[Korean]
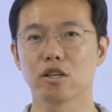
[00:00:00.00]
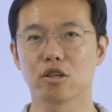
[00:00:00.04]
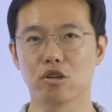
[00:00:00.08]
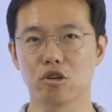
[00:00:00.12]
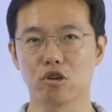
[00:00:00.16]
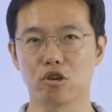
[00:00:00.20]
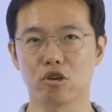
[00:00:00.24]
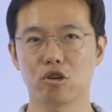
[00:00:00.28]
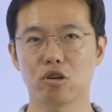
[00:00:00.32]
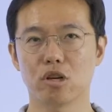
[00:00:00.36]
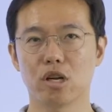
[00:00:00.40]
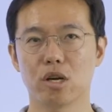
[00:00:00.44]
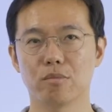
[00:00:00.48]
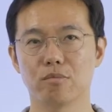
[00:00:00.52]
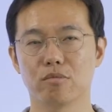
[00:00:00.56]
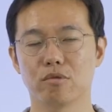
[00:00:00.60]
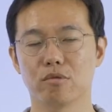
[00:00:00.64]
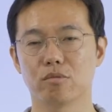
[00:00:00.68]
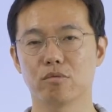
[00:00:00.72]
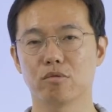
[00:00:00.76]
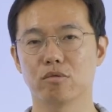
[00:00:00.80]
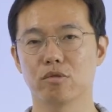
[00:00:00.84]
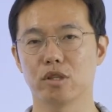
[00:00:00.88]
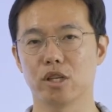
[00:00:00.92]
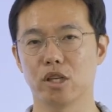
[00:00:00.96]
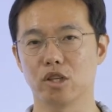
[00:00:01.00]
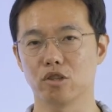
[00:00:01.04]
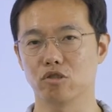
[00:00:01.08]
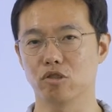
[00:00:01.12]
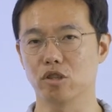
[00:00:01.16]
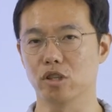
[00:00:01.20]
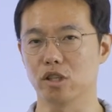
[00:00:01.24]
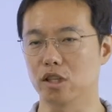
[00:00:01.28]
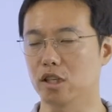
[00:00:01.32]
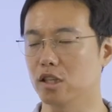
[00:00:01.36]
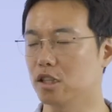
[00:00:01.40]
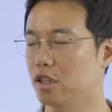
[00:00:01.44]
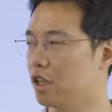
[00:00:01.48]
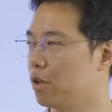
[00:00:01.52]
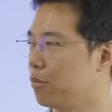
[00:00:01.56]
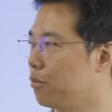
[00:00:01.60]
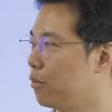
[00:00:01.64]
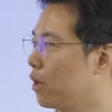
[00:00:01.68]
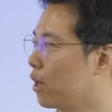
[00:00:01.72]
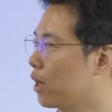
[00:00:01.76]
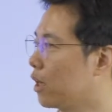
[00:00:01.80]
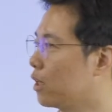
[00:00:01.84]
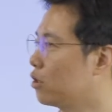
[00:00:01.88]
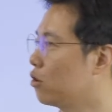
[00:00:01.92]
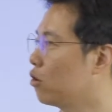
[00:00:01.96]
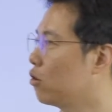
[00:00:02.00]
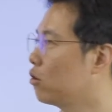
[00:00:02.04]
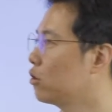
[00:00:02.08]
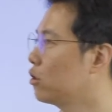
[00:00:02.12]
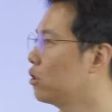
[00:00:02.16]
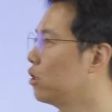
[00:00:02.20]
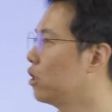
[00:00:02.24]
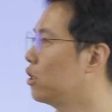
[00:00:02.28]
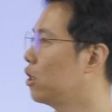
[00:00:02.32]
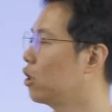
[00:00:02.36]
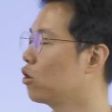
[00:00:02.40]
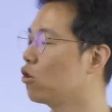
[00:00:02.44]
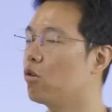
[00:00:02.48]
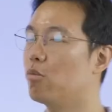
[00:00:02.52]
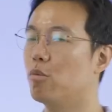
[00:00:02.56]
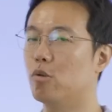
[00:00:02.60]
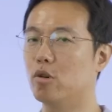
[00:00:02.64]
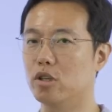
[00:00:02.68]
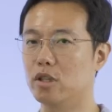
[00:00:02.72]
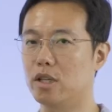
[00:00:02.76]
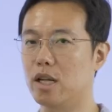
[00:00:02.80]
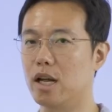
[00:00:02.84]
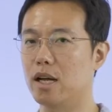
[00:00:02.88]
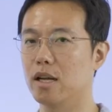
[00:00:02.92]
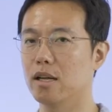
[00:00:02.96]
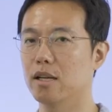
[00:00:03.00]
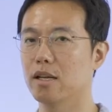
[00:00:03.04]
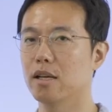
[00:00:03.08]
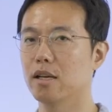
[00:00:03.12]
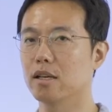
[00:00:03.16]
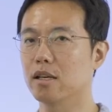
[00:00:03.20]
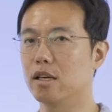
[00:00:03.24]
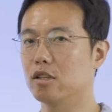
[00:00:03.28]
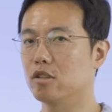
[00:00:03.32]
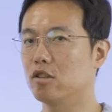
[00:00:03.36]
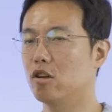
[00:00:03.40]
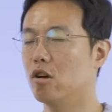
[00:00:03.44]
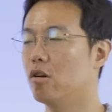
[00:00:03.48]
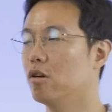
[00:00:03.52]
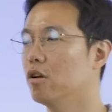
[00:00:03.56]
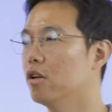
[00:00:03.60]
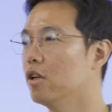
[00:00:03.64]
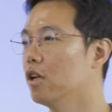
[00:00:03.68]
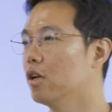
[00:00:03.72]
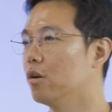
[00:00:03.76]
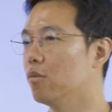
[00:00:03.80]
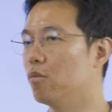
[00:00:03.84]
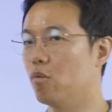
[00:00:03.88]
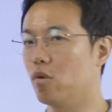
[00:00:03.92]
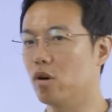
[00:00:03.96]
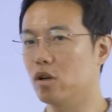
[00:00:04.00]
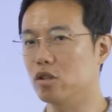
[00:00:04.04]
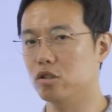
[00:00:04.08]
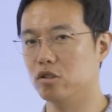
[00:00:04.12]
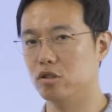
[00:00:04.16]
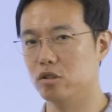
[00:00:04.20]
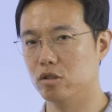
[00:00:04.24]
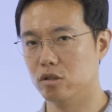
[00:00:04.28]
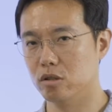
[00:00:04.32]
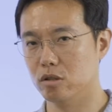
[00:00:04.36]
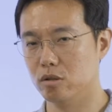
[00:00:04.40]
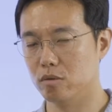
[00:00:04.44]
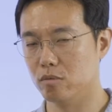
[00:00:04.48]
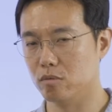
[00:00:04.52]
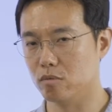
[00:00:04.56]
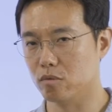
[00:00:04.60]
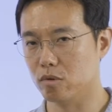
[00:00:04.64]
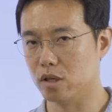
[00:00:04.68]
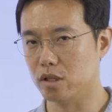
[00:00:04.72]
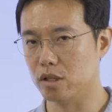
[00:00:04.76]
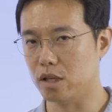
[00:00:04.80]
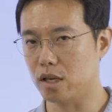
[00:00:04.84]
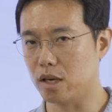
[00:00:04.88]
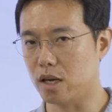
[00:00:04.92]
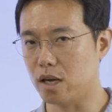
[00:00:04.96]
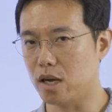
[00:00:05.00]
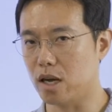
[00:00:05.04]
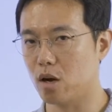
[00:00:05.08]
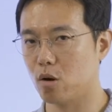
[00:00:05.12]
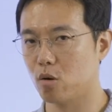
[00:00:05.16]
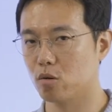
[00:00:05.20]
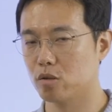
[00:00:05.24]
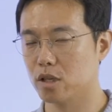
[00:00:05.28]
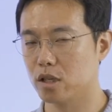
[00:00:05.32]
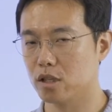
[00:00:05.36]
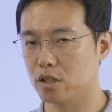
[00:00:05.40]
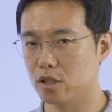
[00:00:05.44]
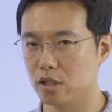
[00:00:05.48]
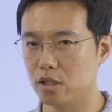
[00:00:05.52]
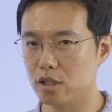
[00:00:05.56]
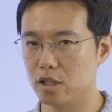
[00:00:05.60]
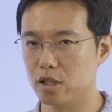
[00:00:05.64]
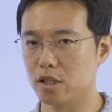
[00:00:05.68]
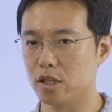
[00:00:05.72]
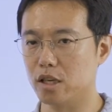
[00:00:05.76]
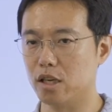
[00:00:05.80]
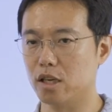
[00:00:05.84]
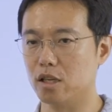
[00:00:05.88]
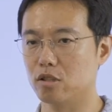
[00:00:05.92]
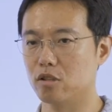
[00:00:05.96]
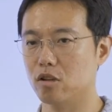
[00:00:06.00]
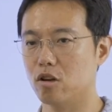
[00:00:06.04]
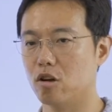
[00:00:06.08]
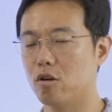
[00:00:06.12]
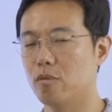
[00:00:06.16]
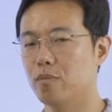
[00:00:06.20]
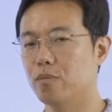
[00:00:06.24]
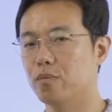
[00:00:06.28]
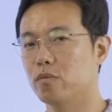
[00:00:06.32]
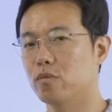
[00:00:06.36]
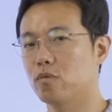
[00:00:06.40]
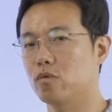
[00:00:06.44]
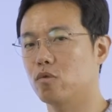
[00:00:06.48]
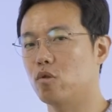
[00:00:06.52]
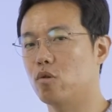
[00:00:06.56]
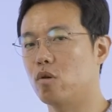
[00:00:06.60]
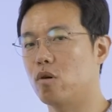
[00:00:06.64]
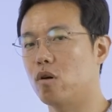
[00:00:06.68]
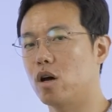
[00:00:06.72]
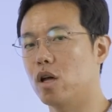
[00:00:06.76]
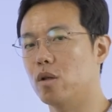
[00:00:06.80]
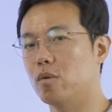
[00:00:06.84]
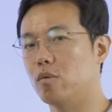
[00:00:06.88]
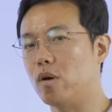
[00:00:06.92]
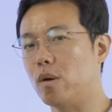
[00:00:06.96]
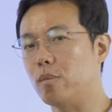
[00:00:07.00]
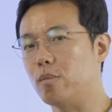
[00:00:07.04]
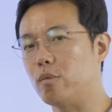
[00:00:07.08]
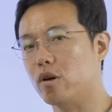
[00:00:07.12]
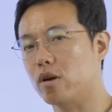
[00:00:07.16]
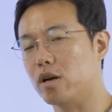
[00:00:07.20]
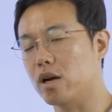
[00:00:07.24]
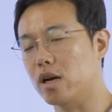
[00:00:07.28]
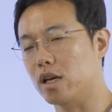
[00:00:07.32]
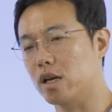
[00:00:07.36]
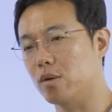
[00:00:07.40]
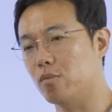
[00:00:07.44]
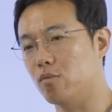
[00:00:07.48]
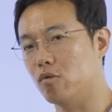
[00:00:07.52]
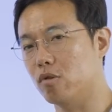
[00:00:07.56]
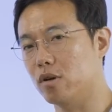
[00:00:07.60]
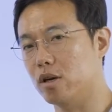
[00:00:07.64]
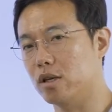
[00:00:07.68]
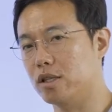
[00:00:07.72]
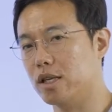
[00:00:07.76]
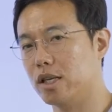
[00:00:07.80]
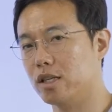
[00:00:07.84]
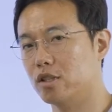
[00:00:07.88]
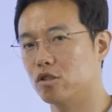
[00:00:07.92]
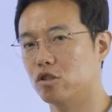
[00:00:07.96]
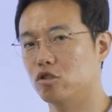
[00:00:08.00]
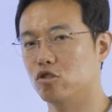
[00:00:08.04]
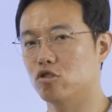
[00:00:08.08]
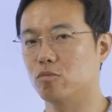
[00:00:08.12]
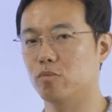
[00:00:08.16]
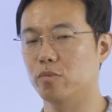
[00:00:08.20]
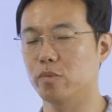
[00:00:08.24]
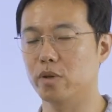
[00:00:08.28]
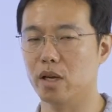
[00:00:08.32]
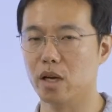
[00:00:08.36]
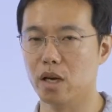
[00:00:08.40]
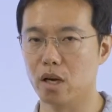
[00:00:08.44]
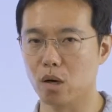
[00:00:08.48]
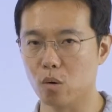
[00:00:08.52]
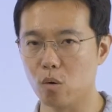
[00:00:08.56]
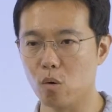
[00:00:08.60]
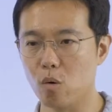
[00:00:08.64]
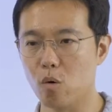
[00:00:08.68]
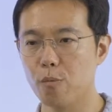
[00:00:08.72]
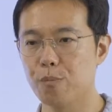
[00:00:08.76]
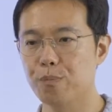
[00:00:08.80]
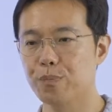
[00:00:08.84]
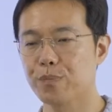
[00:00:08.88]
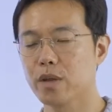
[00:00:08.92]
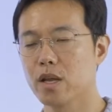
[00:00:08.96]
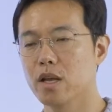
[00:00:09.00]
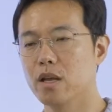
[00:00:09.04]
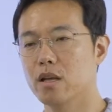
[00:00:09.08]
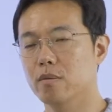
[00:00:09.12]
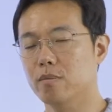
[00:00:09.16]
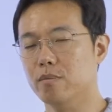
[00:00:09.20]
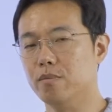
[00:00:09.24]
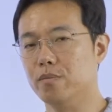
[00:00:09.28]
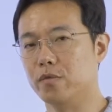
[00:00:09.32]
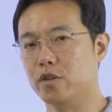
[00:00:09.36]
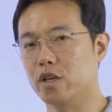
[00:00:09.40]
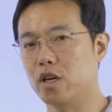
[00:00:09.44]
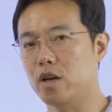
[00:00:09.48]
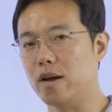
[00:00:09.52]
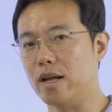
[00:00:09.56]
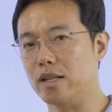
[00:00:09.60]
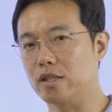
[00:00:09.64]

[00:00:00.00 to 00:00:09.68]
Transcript: 그러한 부분이 될 수 있기 때문에 약간 성실의 최고봉이다. 그래서 뭔가 내가 하고자 하는 일에 대해서 또 완벽하게 뭔가 사전을 준비하고 그게